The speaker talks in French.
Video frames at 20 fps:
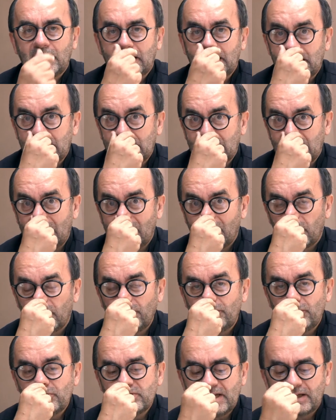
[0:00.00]
Et elle
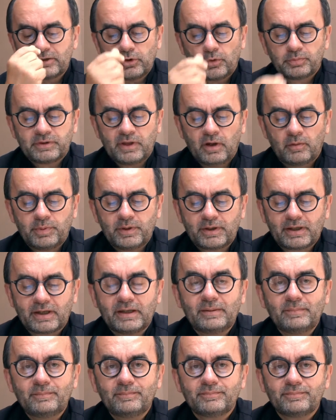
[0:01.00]
refusa
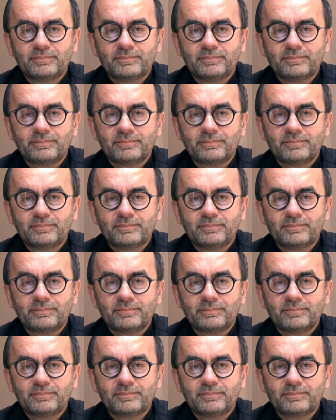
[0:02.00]
d'obtempérer